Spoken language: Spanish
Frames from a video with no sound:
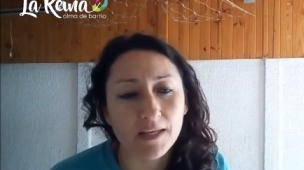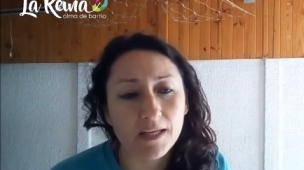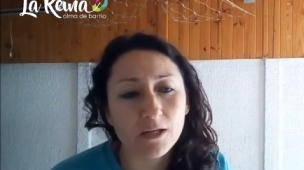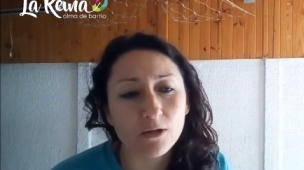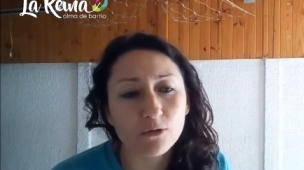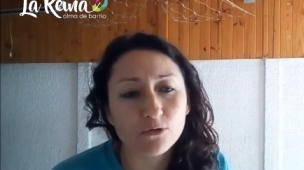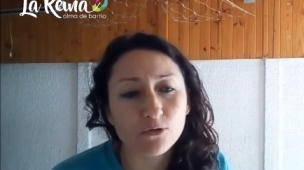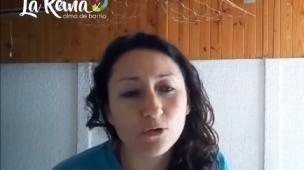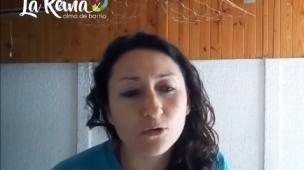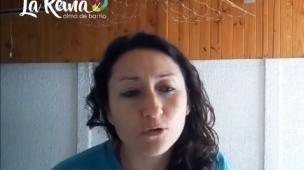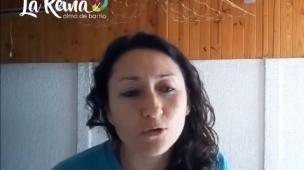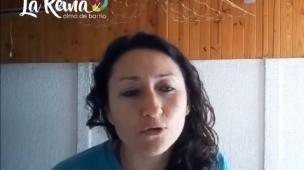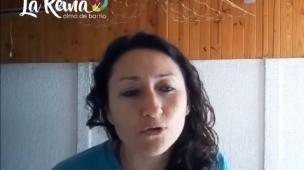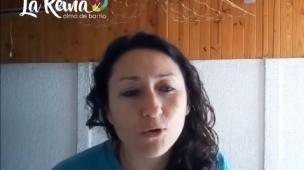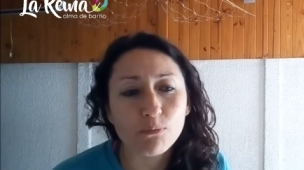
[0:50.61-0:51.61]
que
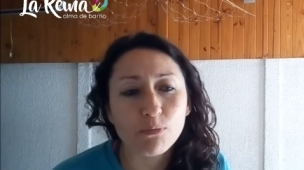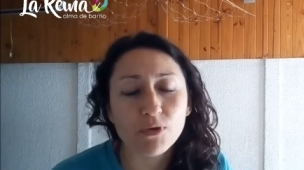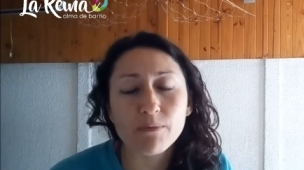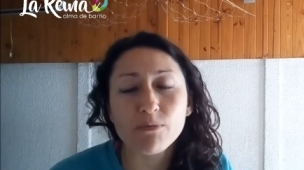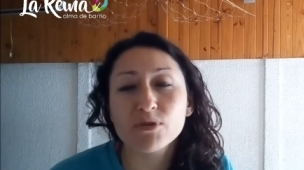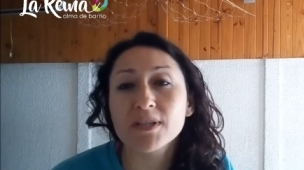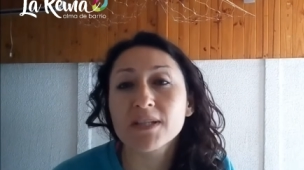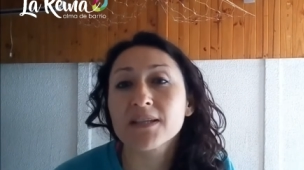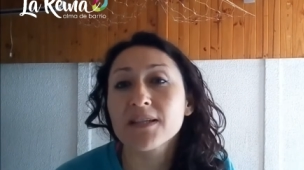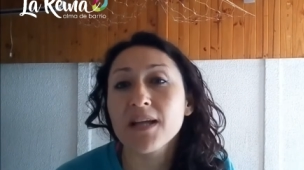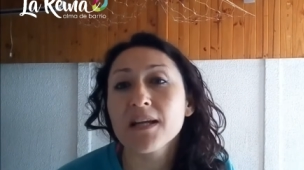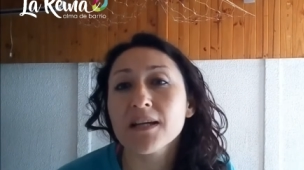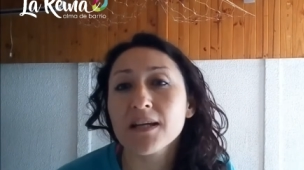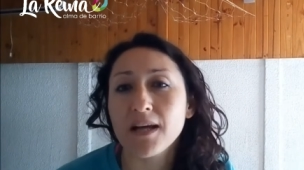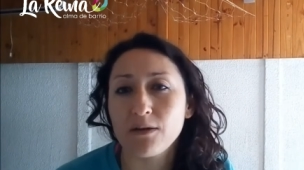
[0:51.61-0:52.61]
nosotros podamos
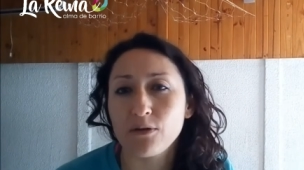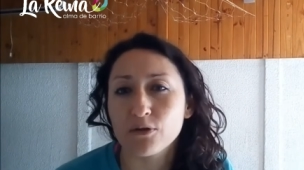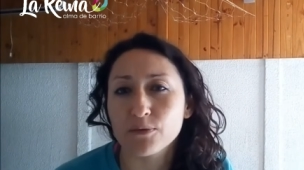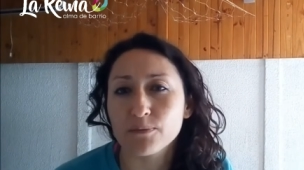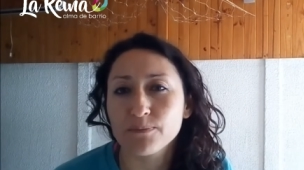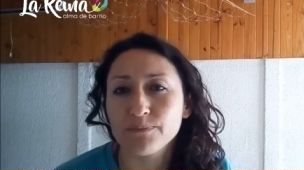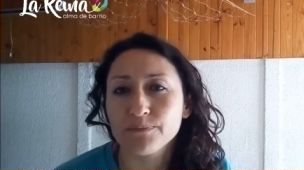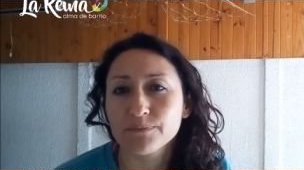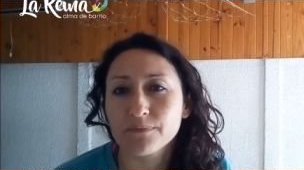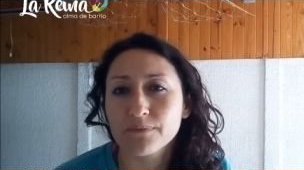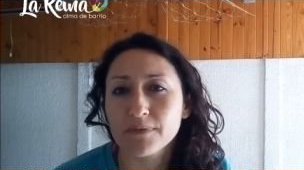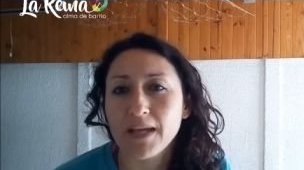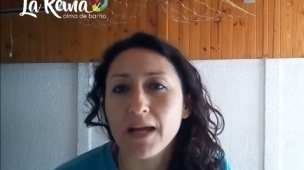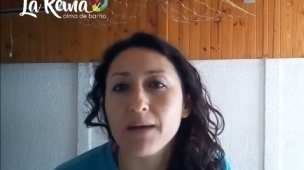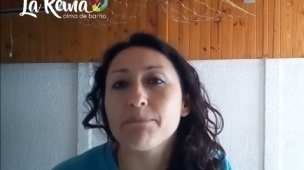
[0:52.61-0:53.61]
entrar en calor,
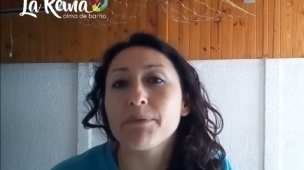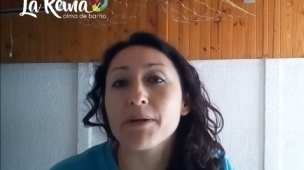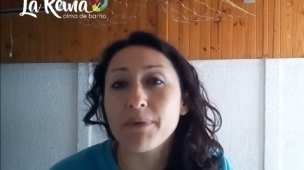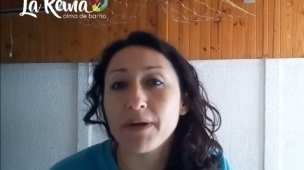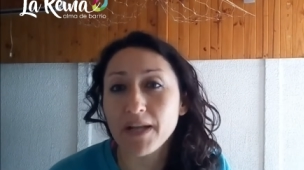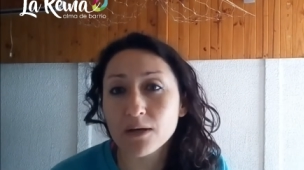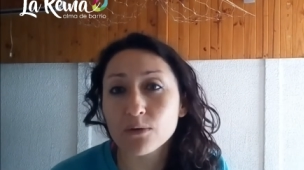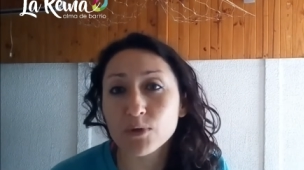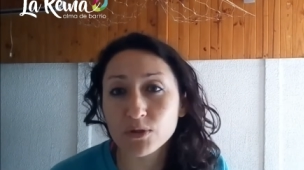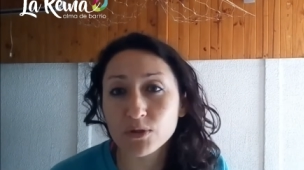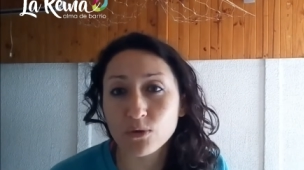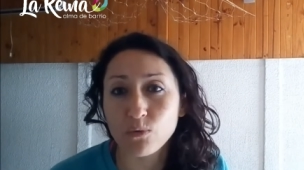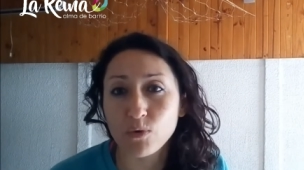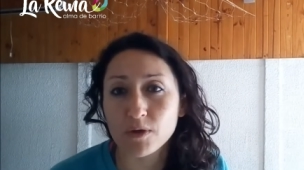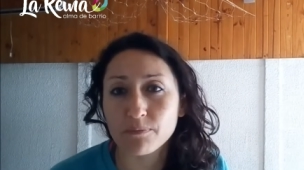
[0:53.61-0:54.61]
ya preparar
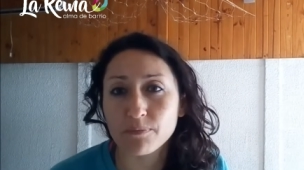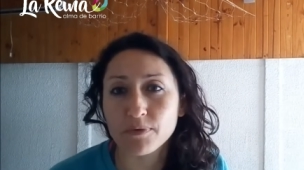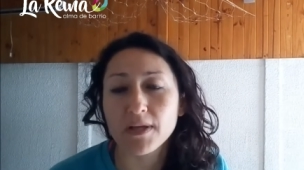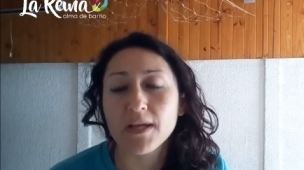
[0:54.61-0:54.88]
nuestro cuerpo.